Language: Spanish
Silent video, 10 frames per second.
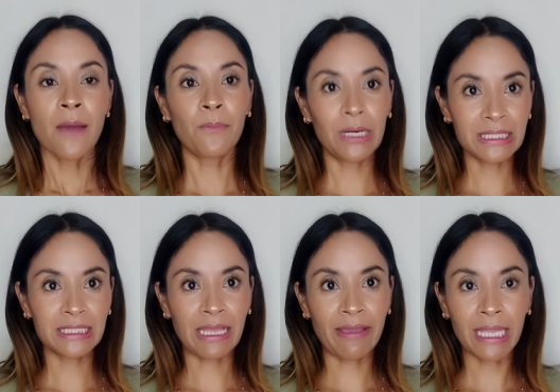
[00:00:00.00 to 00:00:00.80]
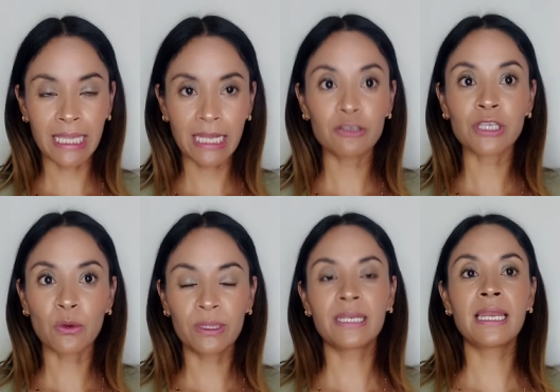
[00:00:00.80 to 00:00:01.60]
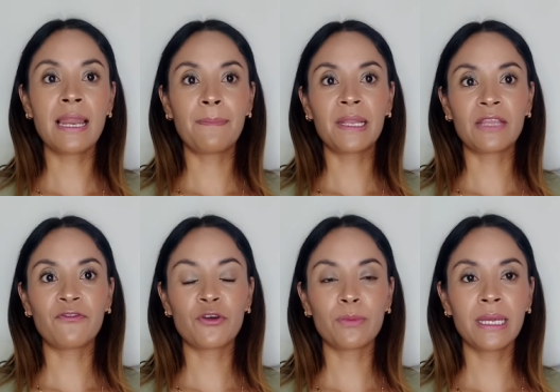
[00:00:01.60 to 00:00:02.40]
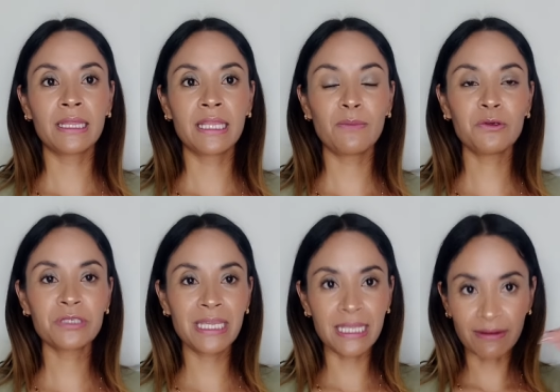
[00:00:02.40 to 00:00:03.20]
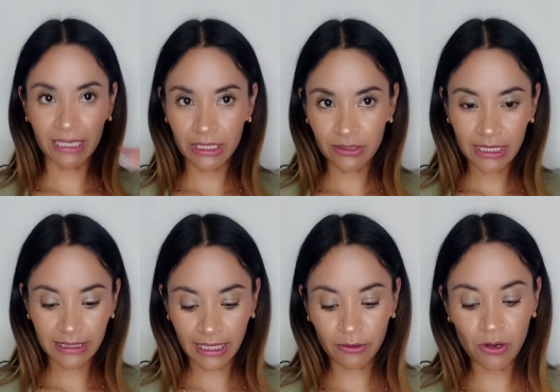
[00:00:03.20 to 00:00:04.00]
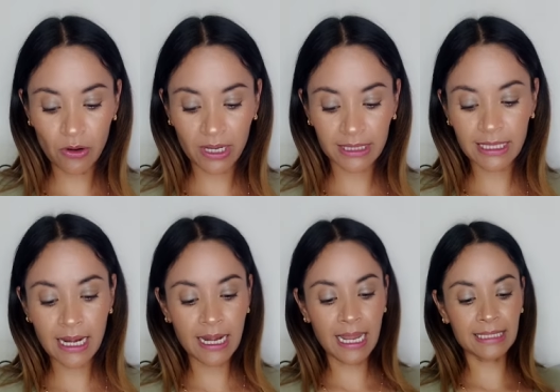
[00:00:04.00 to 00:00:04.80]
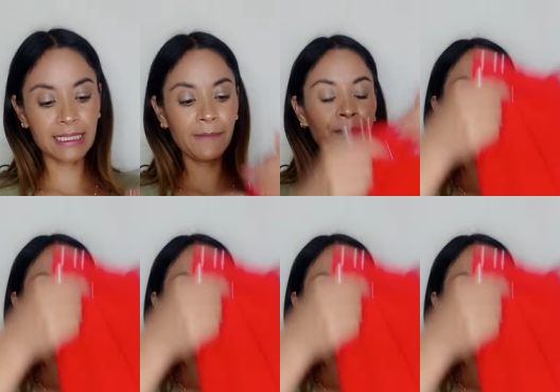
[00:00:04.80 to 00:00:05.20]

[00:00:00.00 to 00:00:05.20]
Pues ya saben que los encuentran en la plataforma de Temos y ya abajito les dejo lo que es el enlace